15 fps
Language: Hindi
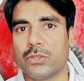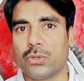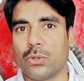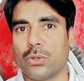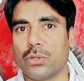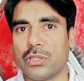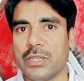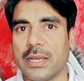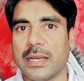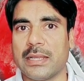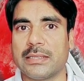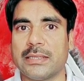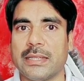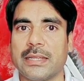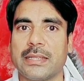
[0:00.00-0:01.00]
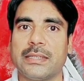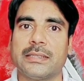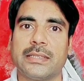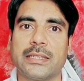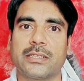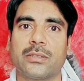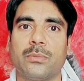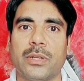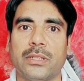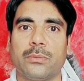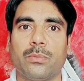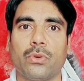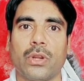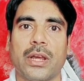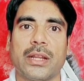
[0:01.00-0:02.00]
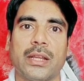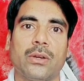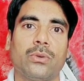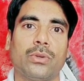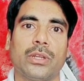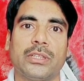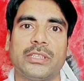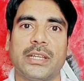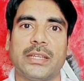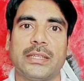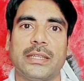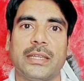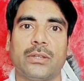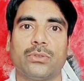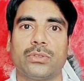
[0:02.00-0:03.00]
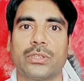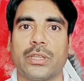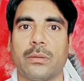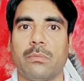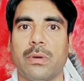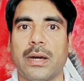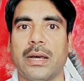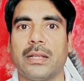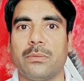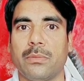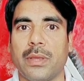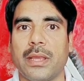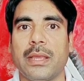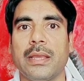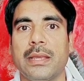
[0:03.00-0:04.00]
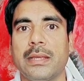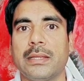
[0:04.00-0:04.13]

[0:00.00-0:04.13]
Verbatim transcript: छोड़ दिया ऐसे कि सिक्स मंथ पुराना होना चाहिए उसके बाद में